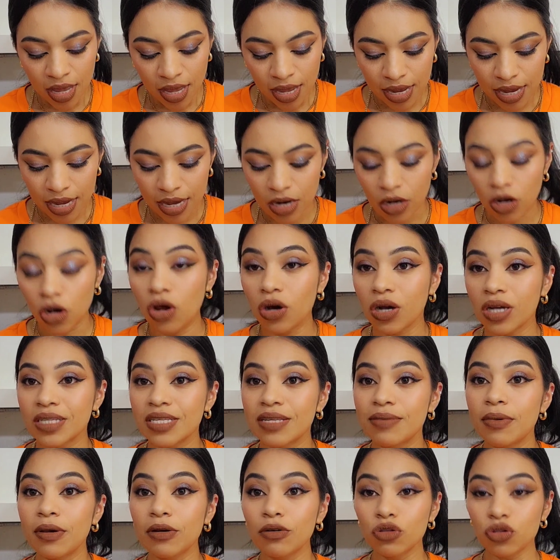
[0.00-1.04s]
Y lo que sí
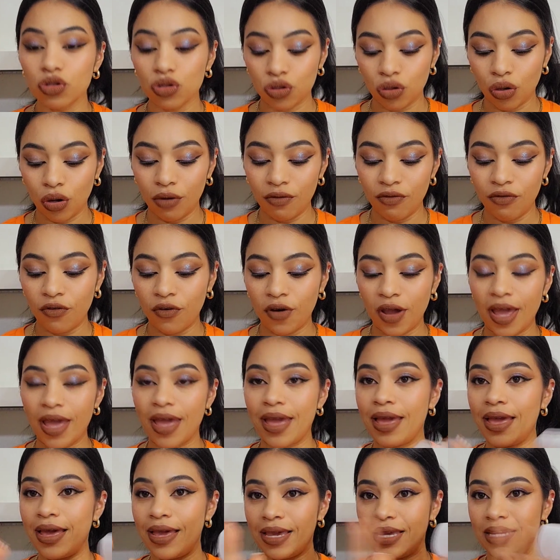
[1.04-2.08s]
me gustó fue
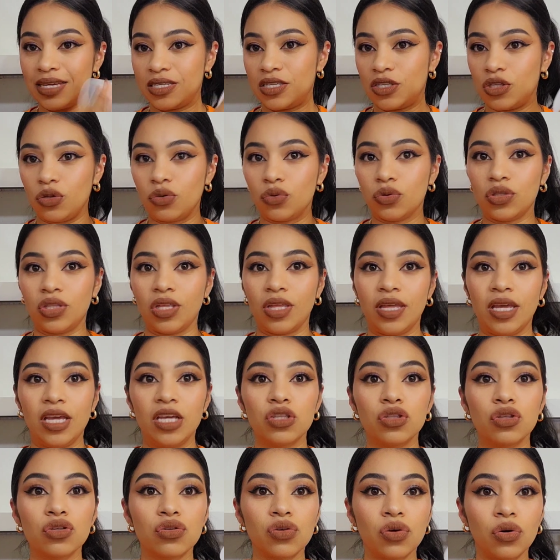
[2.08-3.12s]
esto, ustedes.
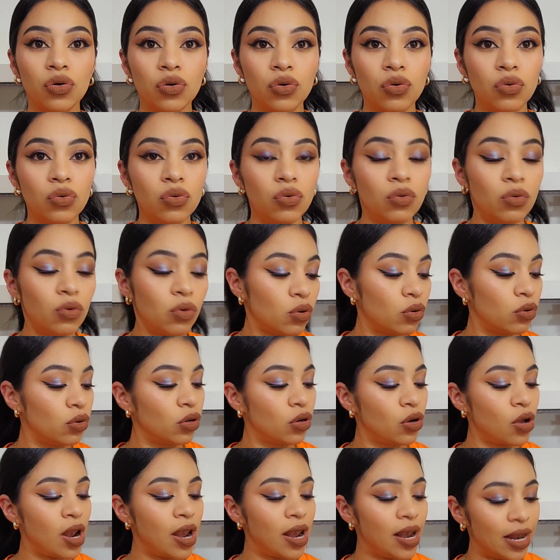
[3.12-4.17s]
Estos son
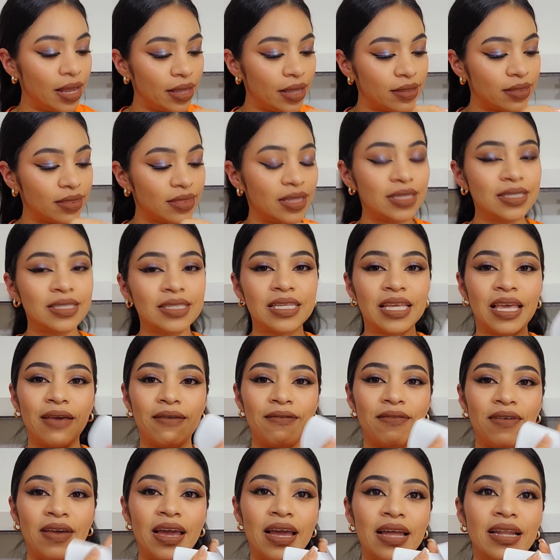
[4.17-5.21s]
unos lentes que
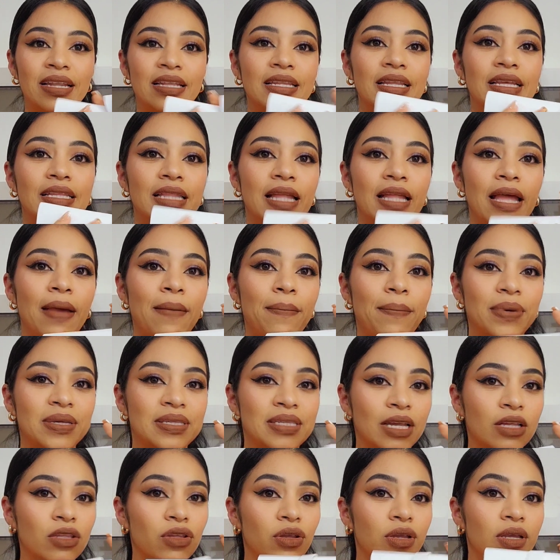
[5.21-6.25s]
vean
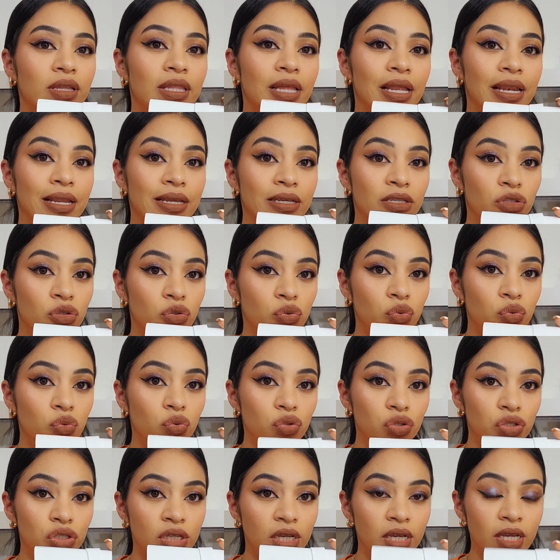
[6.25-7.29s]
empezando desde el
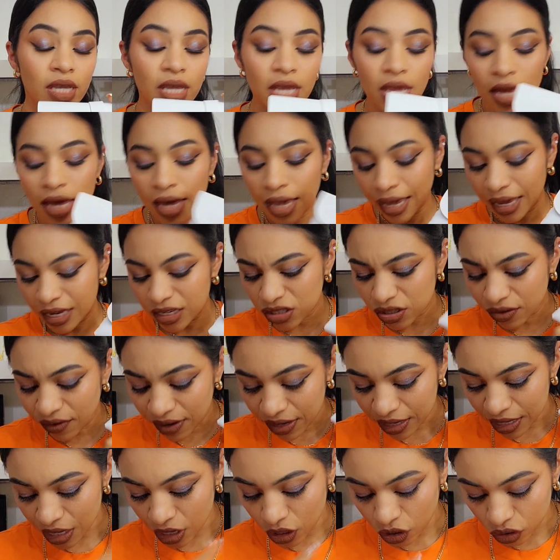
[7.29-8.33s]
estuche. Esto
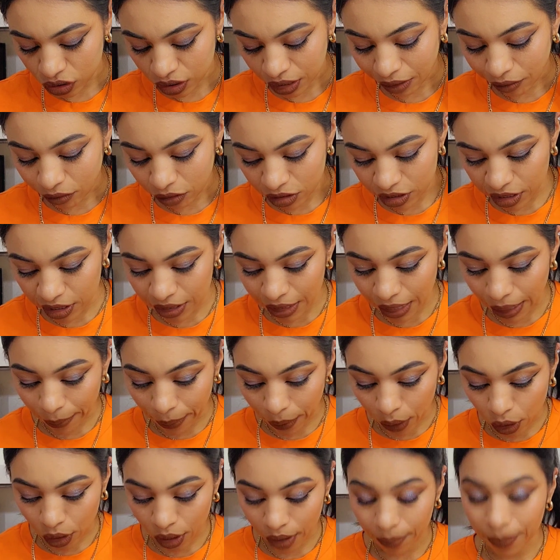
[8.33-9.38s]
venía en otra bolsita,
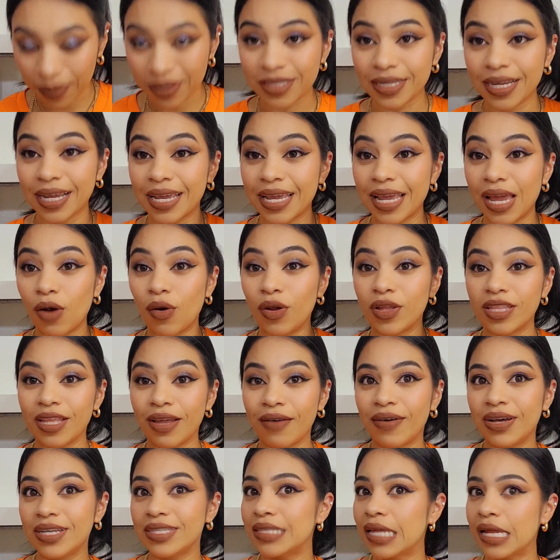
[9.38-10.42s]
pero lo que pasa es que ya lo
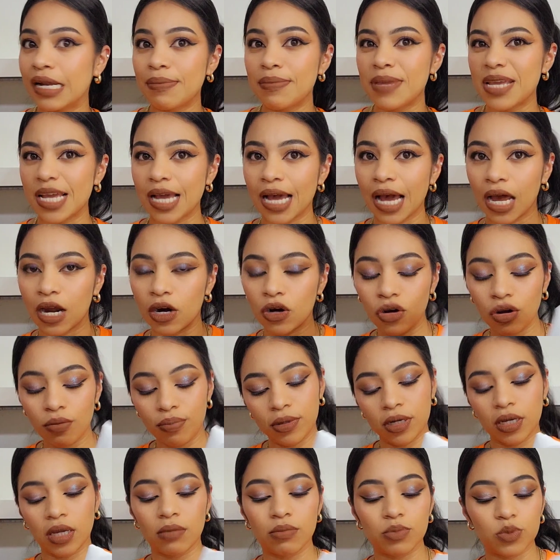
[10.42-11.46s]
andaba hasta en mi carro,
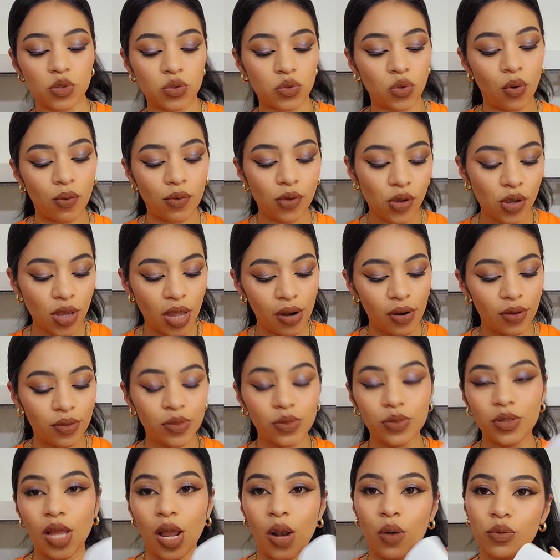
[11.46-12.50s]
porque pues obvio ya lo,
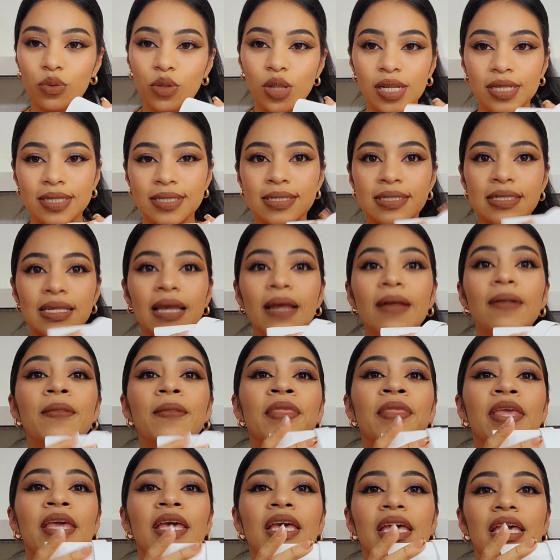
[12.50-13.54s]
ya lo utilicé.
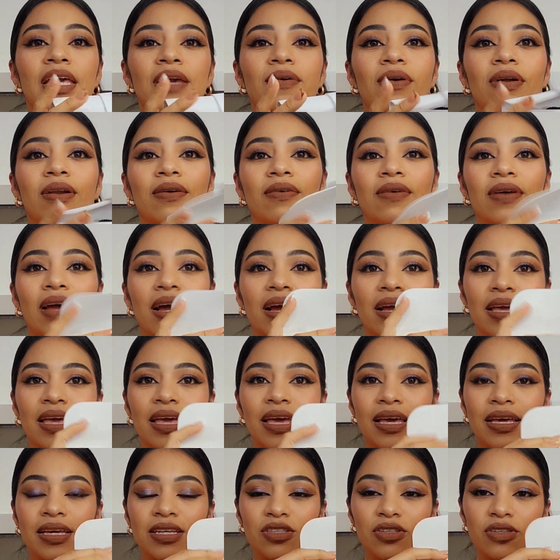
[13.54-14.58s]
Y bueno, vean
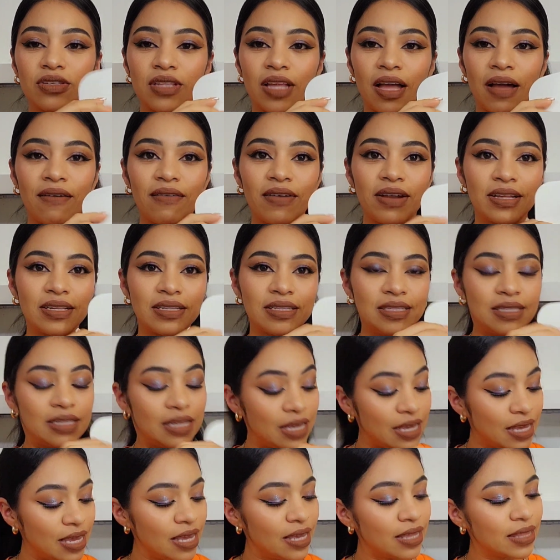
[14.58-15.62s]
que esto se abre
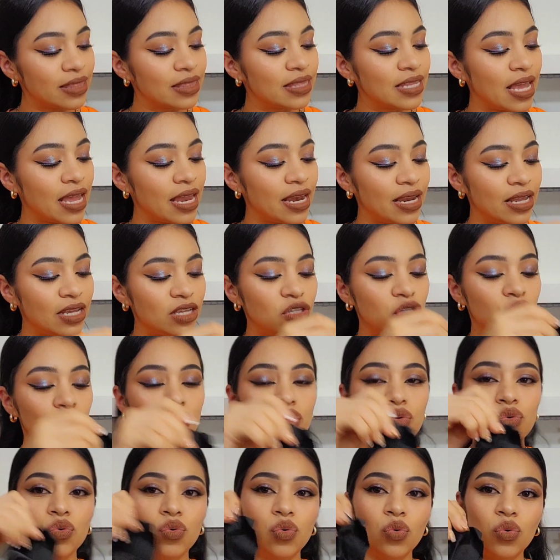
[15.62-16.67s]
así, tiene
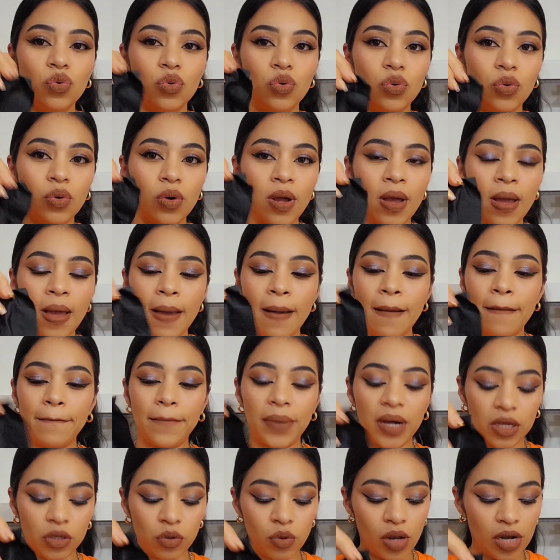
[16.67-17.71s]
su
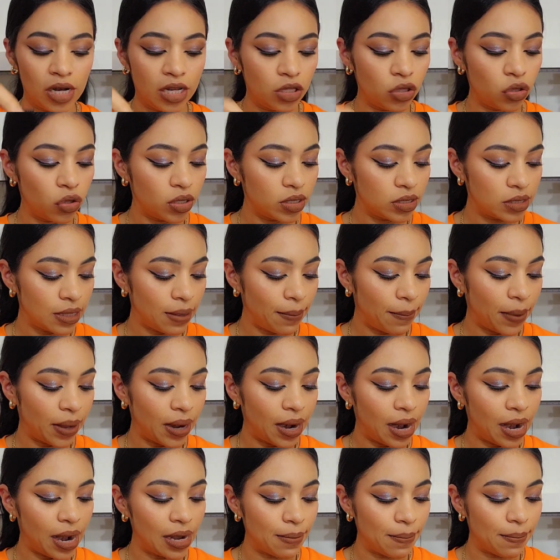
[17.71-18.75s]
pañuelito este
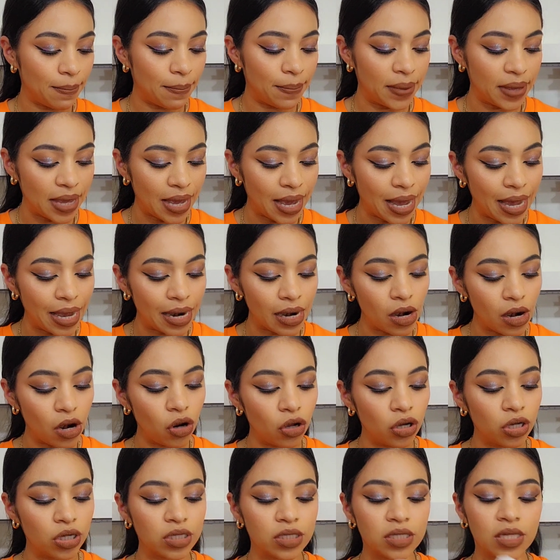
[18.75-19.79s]
para
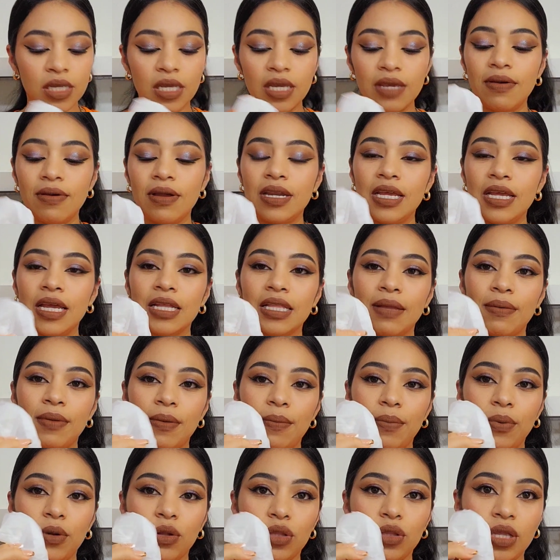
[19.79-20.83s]
limpiarlos y venía también
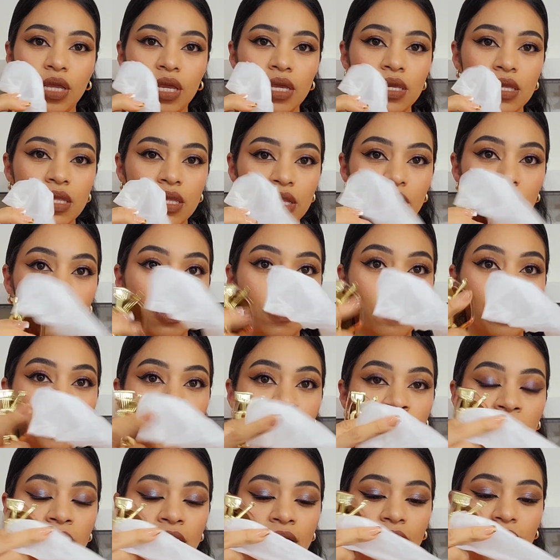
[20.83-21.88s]
protegidito
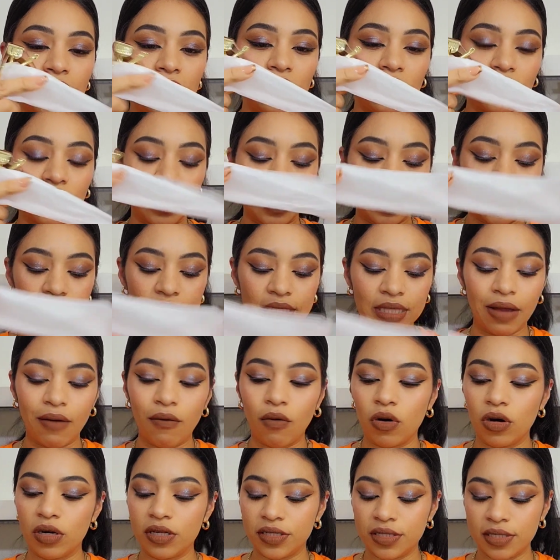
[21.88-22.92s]
en lo que es esta
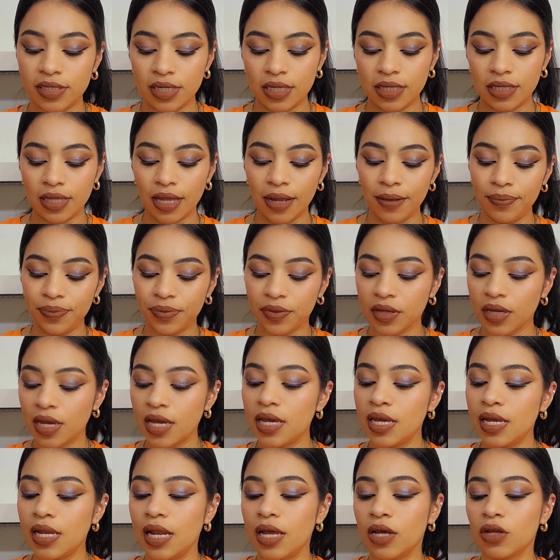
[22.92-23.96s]
bolsita.
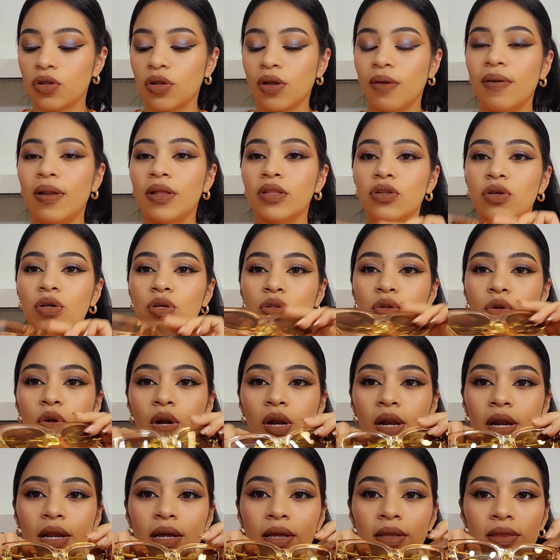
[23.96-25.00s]
Y les estoy hablando de estos
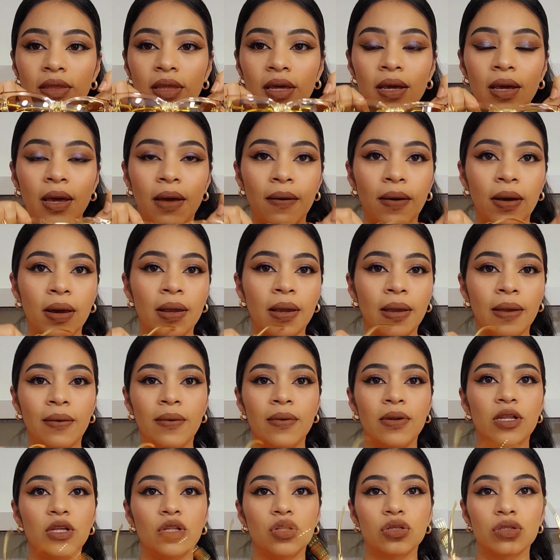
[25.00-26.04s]
lentes, que vean qué
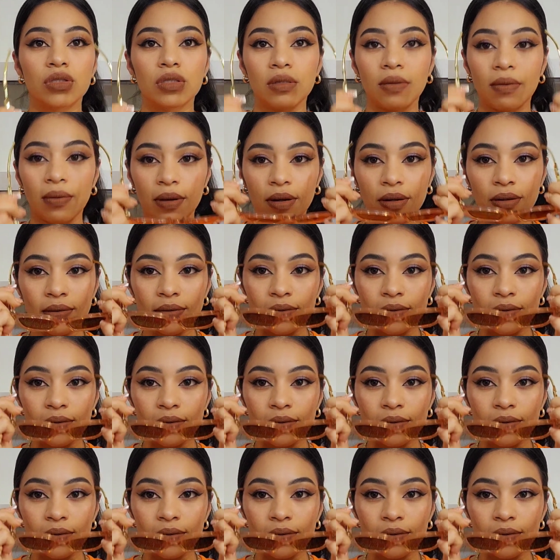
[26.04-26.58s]
bonitos se ven.